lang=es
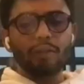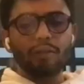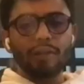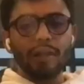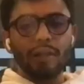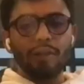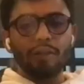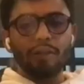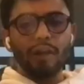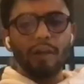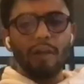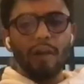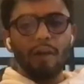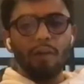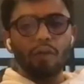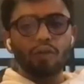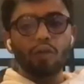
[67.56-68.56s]
que han conseguido
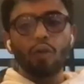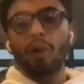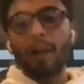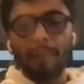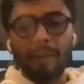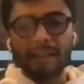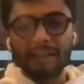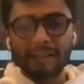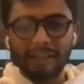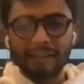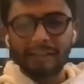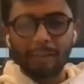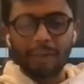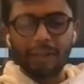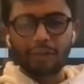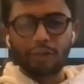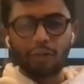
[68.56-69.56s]
trabajo
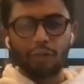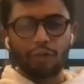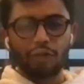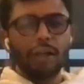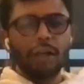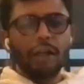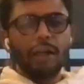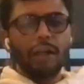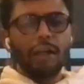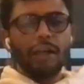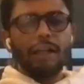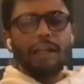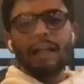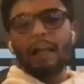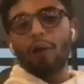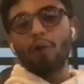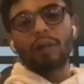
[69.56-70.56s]
solamente este mes con
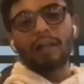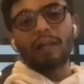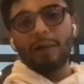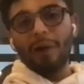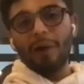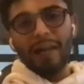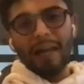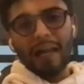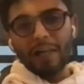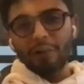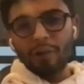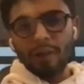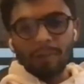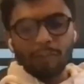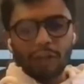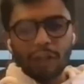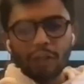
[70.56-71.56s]
nosotros. Y en lo que lleva
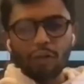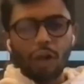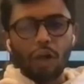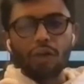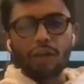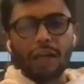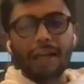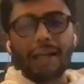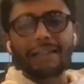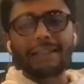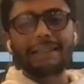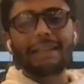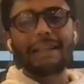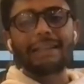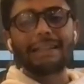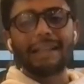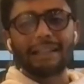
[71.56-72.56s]
el año le hemos ayudado ya
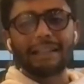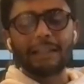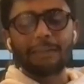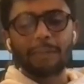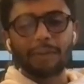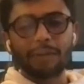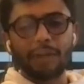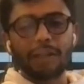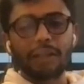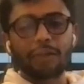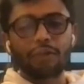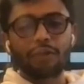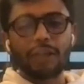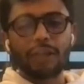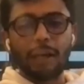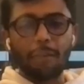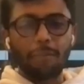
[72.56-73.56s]
casi 600
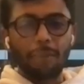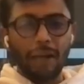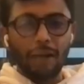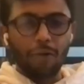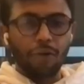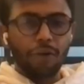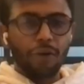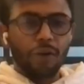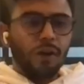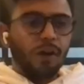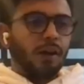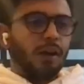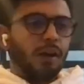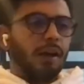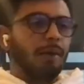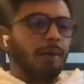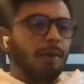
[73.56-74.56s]
personas a conseguir empleo.
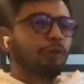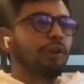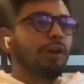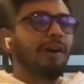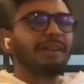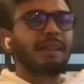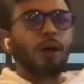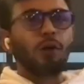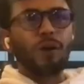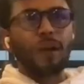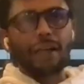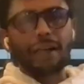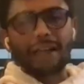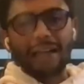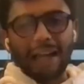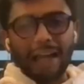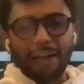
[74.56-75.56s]
Hemos
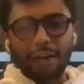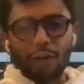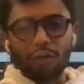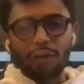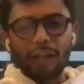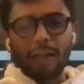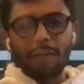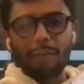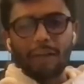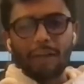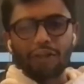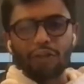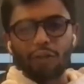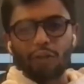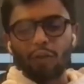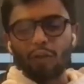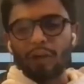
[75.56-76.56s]
levantado una gran ronda de
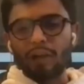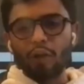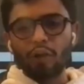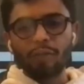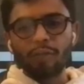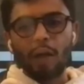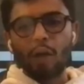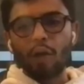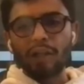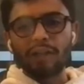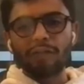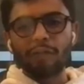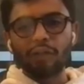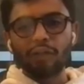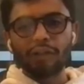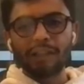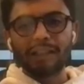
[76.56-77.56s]
inversión con los
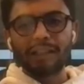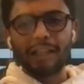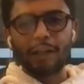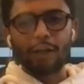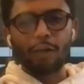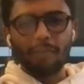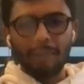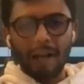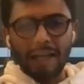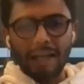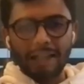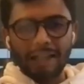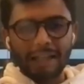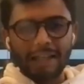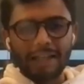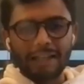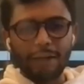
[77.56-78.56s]
mejores fondos de Silicon
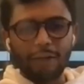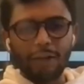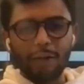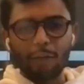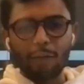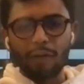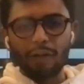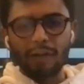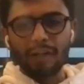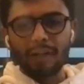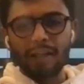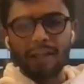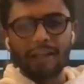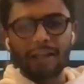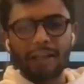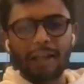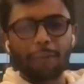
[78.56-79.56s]
Valley que creyeron en
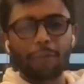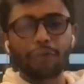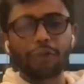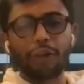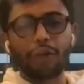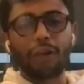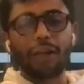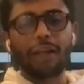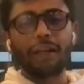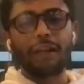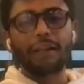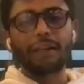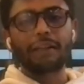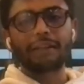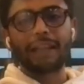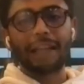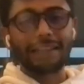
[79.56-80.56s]
Working y que le apostaron
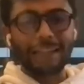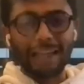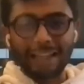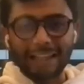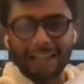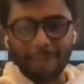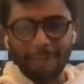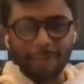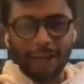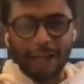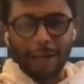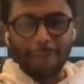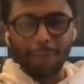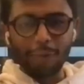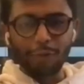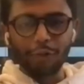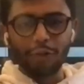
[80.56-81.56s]
a tratar de
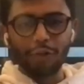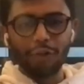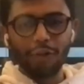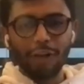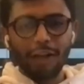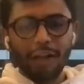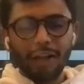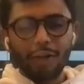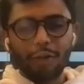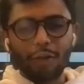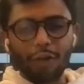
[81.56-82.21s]
cambiar el mundo